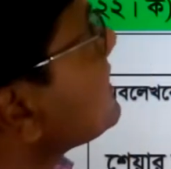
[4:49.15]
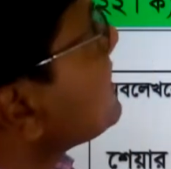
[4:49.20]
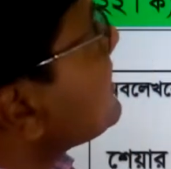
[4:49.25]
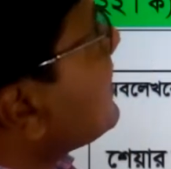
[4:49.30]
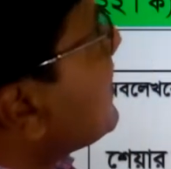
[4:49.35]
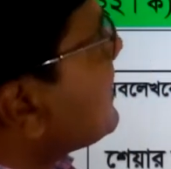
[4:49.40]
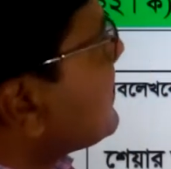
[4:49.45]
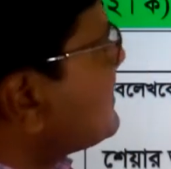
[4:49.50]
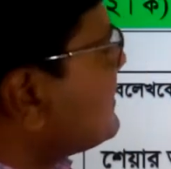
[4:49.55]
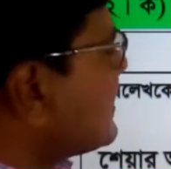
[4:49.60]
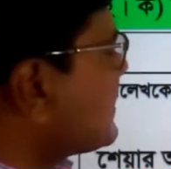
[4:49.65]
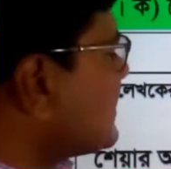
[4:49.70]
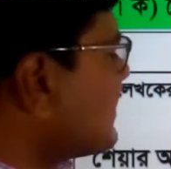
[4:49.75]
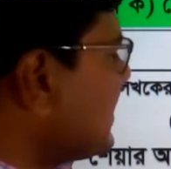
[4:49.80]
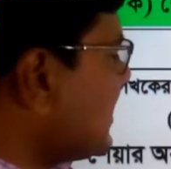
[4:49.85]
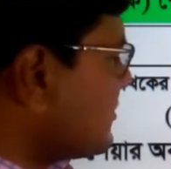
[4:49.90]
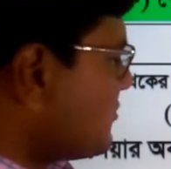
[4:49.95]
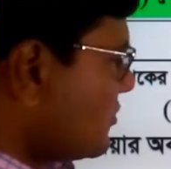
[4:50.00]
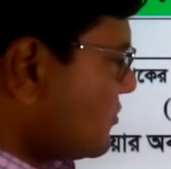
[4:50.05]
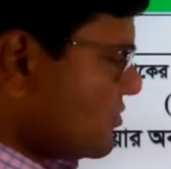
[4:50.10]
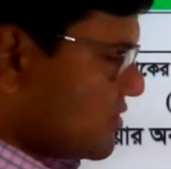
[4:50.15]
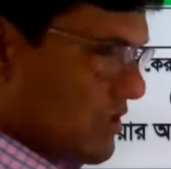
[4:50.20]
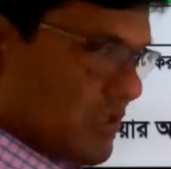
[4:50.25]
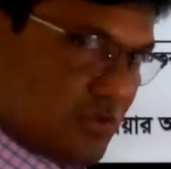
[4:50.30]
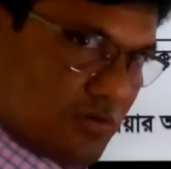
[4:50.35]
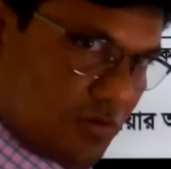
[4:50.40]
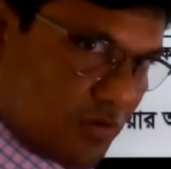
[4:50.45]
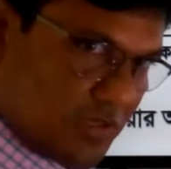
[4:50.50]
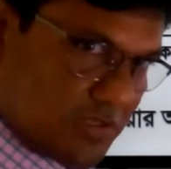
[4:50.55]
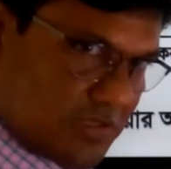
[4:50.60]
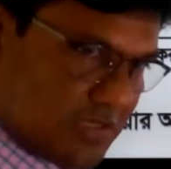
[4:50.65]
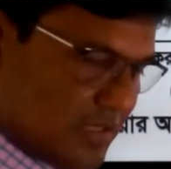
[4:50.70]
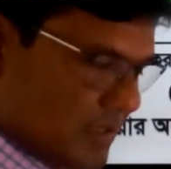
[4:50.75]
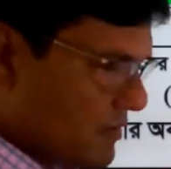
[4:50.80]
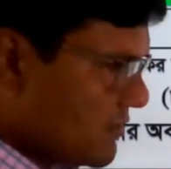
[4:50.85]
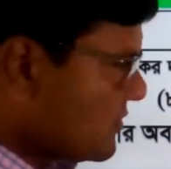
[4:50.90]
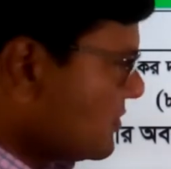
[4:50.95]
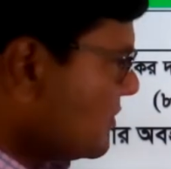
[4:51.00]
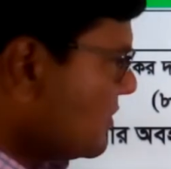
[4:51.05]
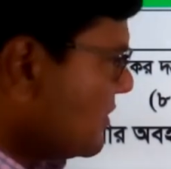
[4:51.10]
এই আট হাজার শেয়ার যতটি ইস্যু করেছি
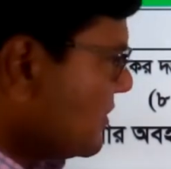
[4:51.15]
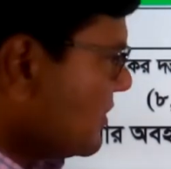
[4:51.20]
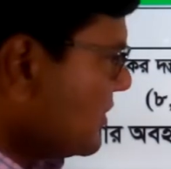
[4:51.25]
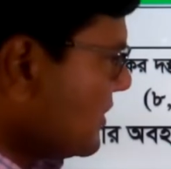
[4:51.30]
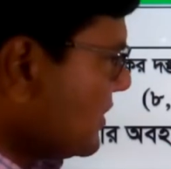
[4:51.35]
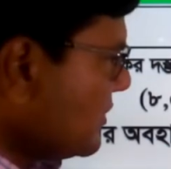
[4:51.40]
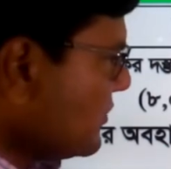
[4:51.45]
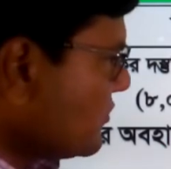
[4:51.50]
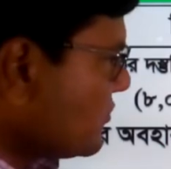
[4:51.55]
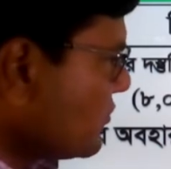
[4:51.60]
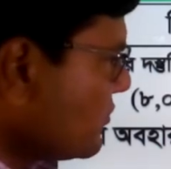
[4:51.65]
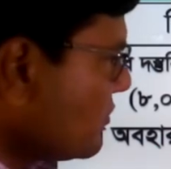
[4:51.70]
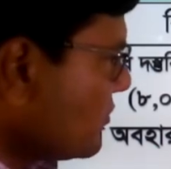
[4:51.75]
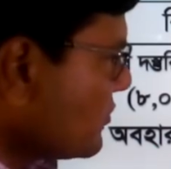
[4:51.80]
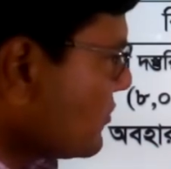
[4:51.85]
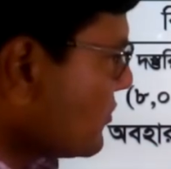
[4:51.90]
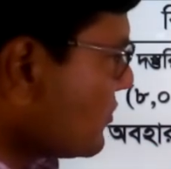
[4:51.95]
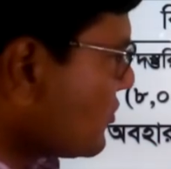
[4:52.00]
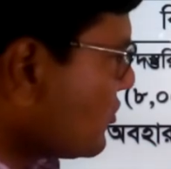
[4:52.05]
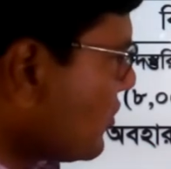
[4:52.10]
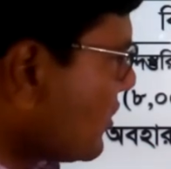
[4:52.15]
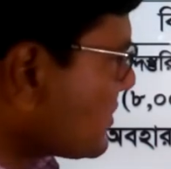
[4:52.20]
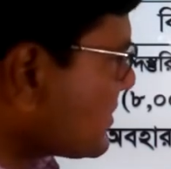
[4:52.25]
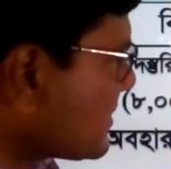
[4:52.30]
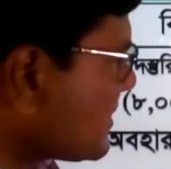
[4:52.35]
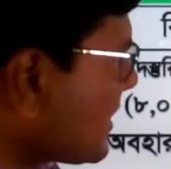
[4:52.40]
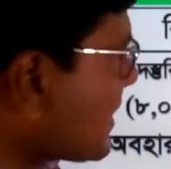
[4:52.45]
ইন্টু দশ